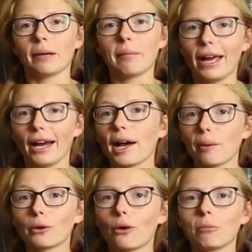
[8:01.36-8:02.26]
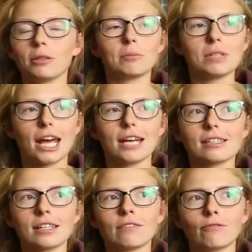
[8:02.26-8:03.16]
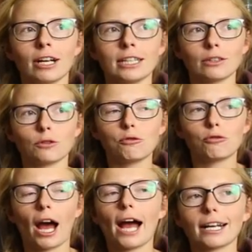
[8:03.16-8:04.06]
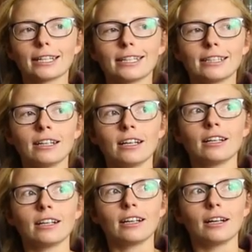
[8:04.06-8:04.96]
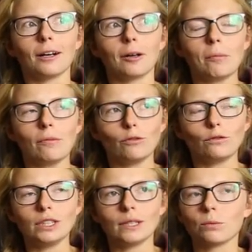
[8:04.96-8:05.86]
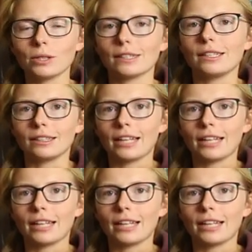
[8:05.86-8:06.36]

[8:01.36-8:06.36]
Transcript: Ich habe mal Ärger bekommen in einem Tasting, weil ich auf die Frage hin, ähm, wie der Whisky